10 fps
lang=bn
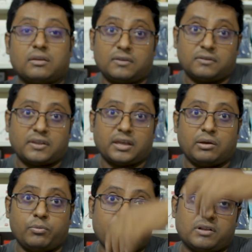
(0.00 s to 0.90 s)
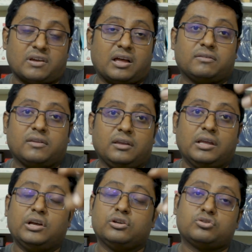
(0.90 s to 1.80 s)
এক্সএস থেকে উপরে যা আছে
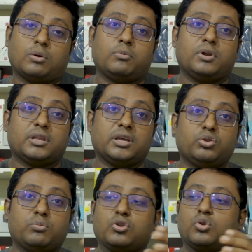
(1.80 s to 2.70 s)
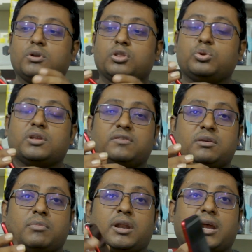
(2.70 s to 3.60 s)
সবগুলোতে কিন্তু বর্তমানে দুইটা
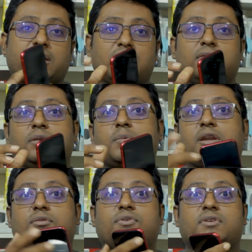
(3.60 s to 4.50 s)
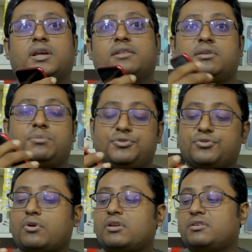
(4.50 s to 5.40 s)
সিম মানে একটা ই সিম একটা ফিজিক্যাল সিম
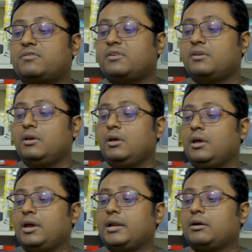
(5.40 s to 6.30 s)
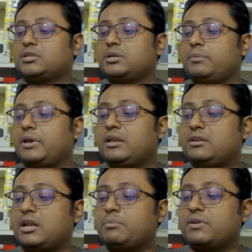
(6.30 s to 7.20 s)
ইউজ করা যাচ্ছে এটা হচ্ছে
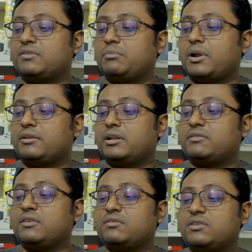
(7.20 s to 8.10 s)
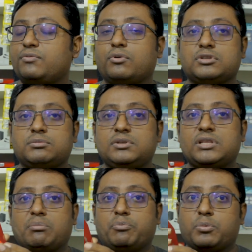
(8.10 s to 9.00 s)
এইটি নাইন পার্সেন্ট ব্যাটারি হেলথ সিক্সটি ফোর জিবি
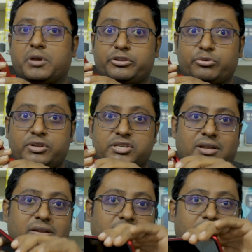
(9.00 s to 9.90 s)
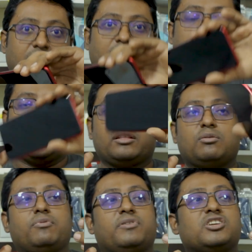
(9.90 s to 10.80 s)
তার পড়বে একচল্লিশ হাজার টাকা এটা
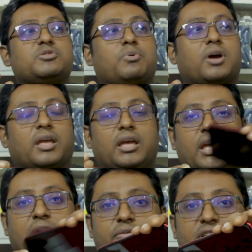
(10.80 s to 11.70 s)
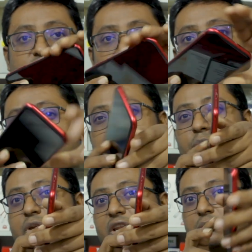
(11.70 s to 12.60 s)
একদম ফ্রেশ প্রোডাক্ট ফ্রেশ প্রোডাক্টগুলো
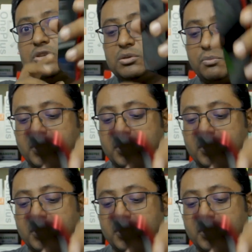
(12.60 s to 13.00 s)
একটু কেনা বেশি